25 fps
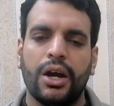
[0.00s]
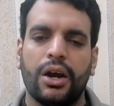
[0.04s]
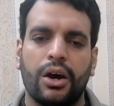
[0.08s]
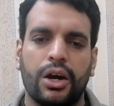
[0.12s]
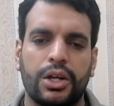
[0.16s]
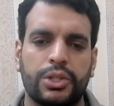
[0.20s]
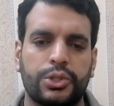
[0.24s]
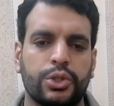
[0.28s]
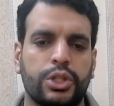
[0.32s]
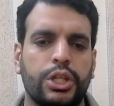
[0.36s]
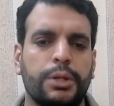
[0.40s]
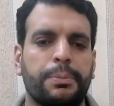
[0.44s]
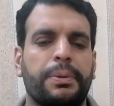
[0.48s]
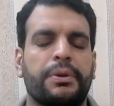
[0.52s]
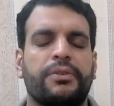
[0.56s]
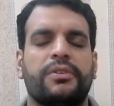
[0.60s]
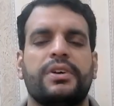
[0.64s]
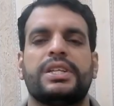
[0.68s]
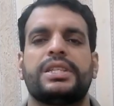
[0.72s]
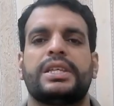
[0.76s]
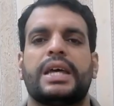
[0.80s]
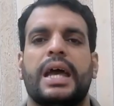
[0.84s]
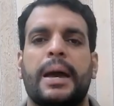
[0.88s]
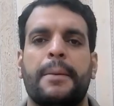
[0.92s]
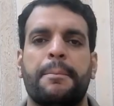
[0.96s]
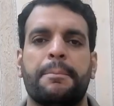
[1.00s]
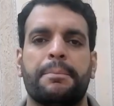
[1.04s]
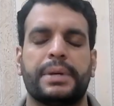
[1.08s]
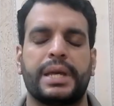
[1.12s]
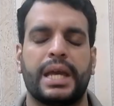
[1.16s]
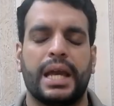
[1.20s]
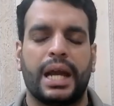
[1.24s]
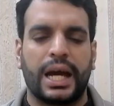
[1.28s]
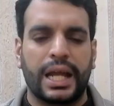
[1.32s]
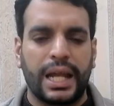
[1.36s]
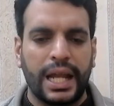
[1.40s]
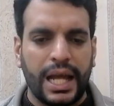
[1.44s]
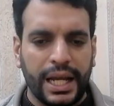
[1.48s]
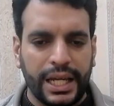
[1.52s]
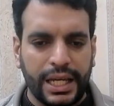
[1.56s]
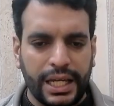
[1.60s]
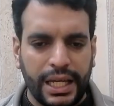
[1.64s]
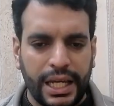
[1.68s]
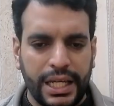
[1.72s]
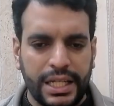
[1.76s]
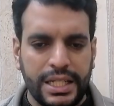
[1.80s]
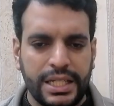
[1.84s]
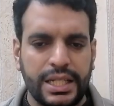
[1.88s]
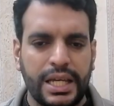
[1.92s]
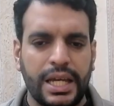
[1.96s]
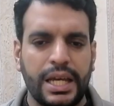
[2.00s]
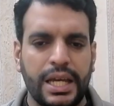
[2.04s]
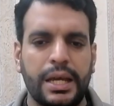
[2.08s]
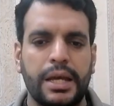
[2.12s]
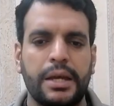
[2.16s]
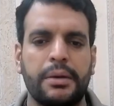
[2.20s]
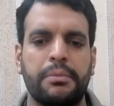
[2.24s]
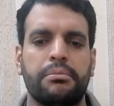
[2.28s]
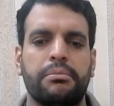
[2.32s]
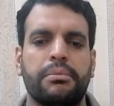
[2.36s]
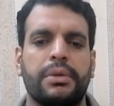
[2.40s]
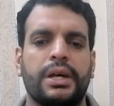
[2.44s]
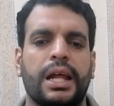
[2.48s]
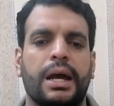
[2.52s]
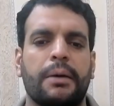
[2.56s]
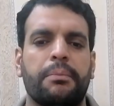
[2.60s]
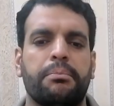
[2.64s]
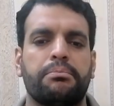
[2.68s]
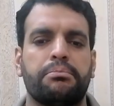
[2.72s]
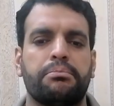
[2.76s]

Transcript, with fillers: और चौधरी परवेज एम पी ए हालाँकि ये मैं